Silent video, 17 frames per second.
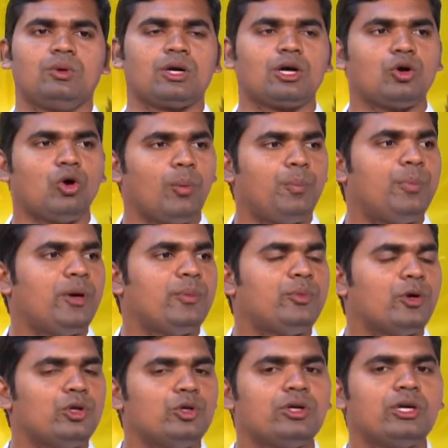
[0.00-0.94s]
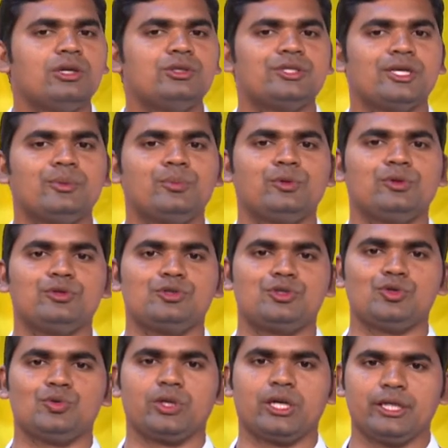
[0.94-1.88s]
ఒక గొప్ప పండుగను
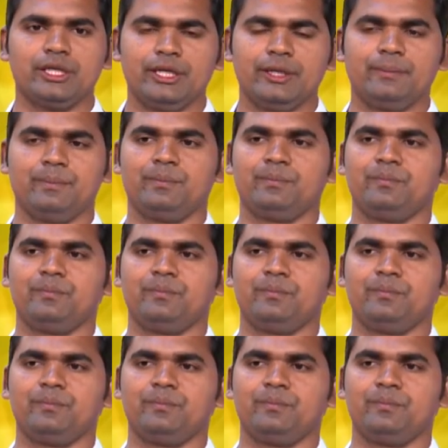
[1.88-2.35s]
జరుపుకుంటూ ఉన్నది